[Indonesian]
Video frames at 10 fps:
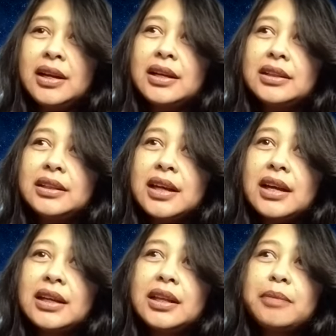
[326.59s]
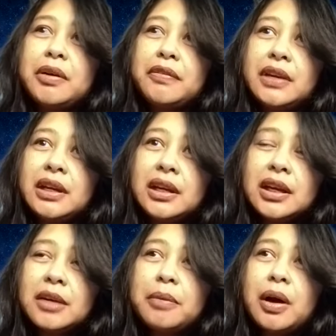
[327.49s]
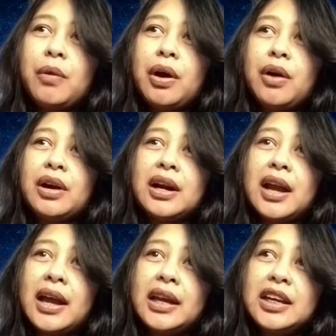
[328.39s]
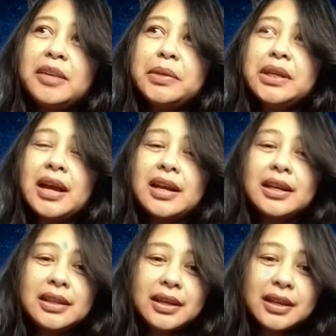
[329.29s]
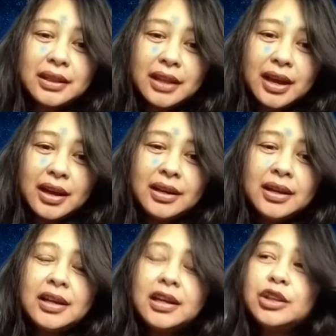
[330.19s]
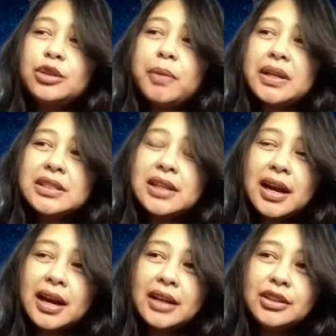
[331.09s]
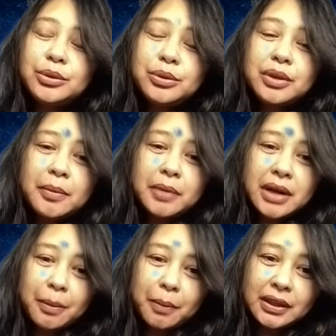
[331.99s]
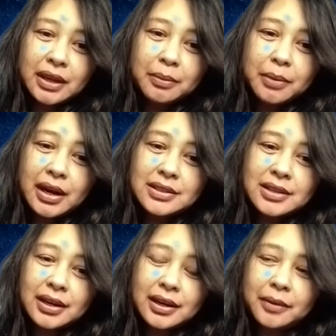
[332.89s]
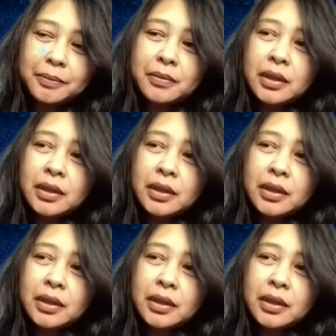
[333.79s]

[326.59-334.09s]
Ketika kita berpikir bahwa orang lain yang menyakiti kita, itu pasti akan juga mendapatkan balasannya.